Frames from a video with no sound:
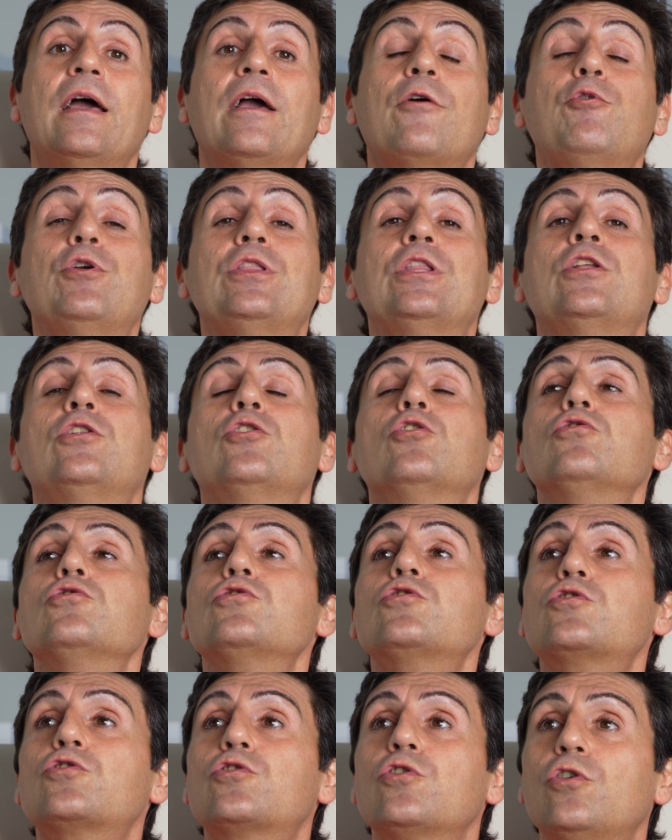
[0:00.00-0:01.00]
Quindi
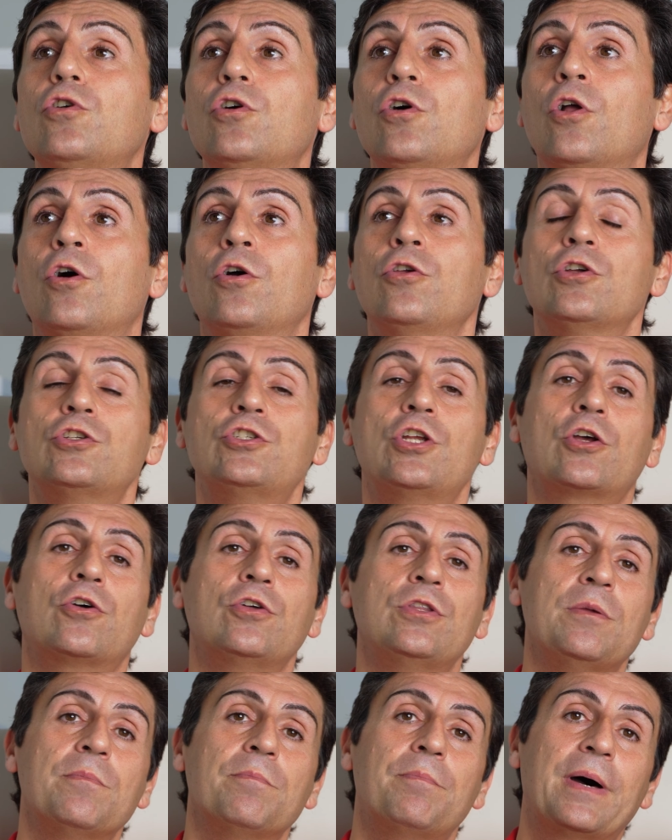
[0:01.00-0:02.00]
non solo io
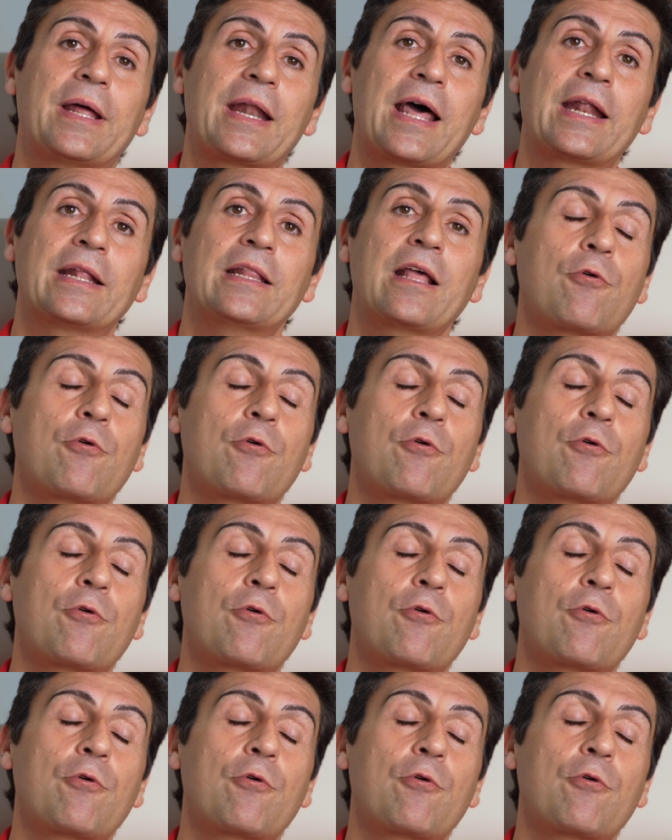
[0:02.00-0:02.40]
cerco di imparare